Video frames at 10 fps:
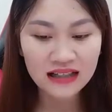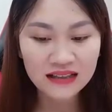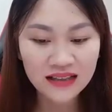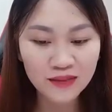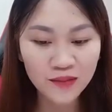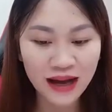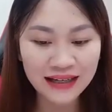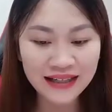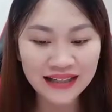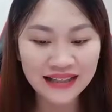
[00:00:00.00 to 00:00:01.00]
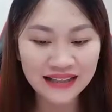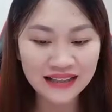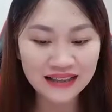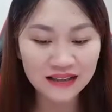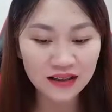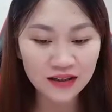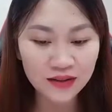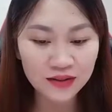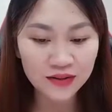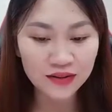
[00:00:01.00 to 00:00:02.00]
Thơm quá đi!
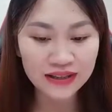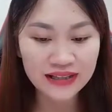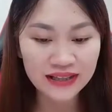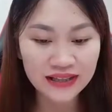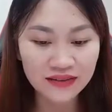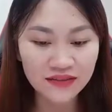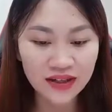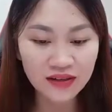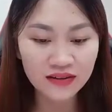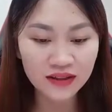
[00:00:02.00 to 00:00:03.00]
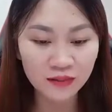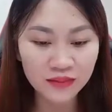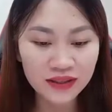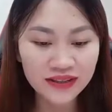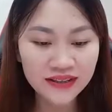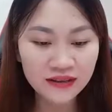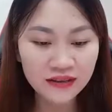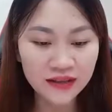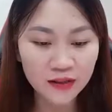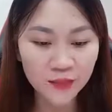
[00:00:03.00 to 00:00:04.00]
Tuy nhân thịt vẫn còn sống, nhưng
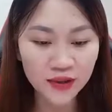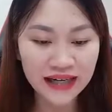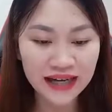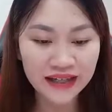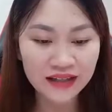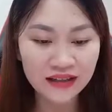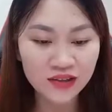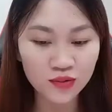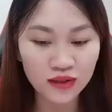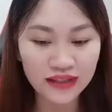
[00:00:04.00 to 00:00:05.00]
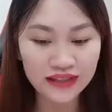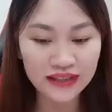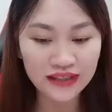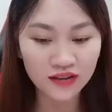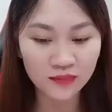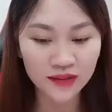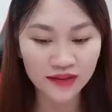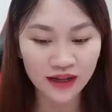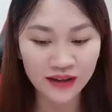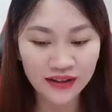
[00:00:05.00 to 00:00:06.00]
ngửi được mùi này, chú Linh nhịn không
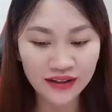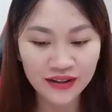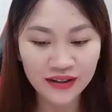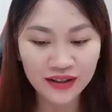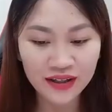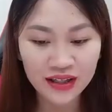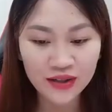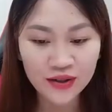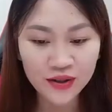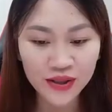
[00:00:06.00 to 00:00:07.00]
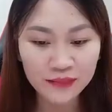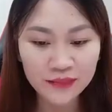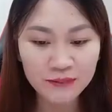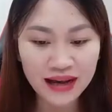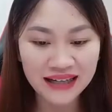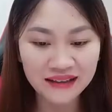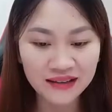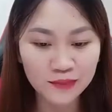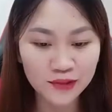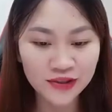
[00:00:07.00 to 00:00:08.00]
được nói. Nghĩa miền màn
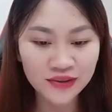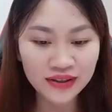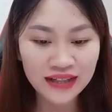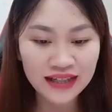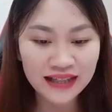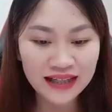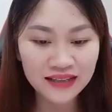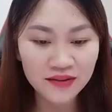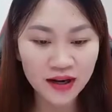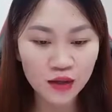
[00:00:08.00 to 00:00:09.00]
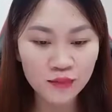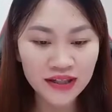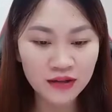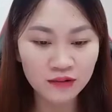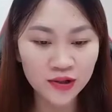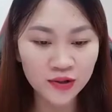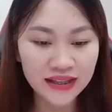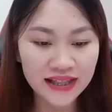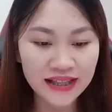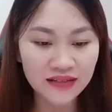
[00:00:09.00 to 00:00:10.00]
cười một chút, ngay sau đó bắt đầu
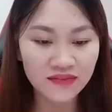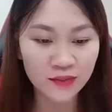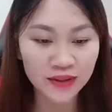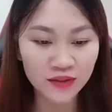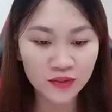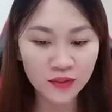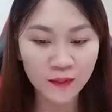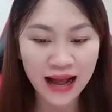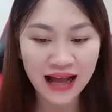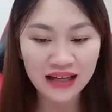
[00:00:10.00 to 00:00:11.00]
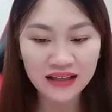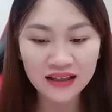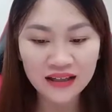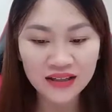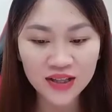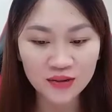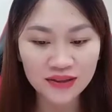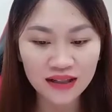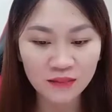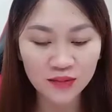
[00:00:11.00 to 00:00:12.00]
nhồi nhân thịt vào miếng khổ qua.
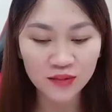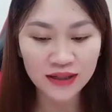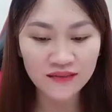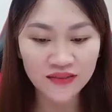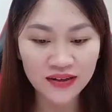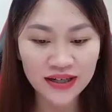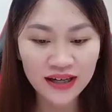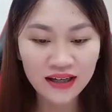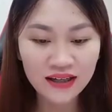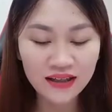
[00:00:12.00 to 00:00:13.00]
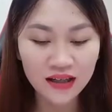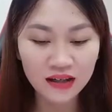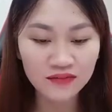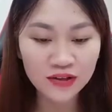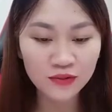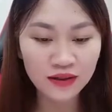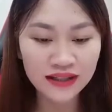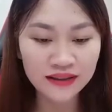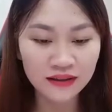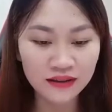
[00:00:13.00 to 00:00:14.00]
Nhồi xong cô đặt vào đĩa, nói với Chu
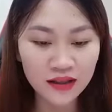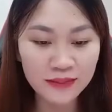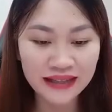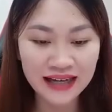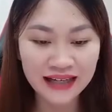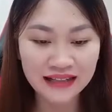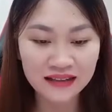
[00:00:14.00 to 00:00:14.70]
Linh đứng ở bên cạnh.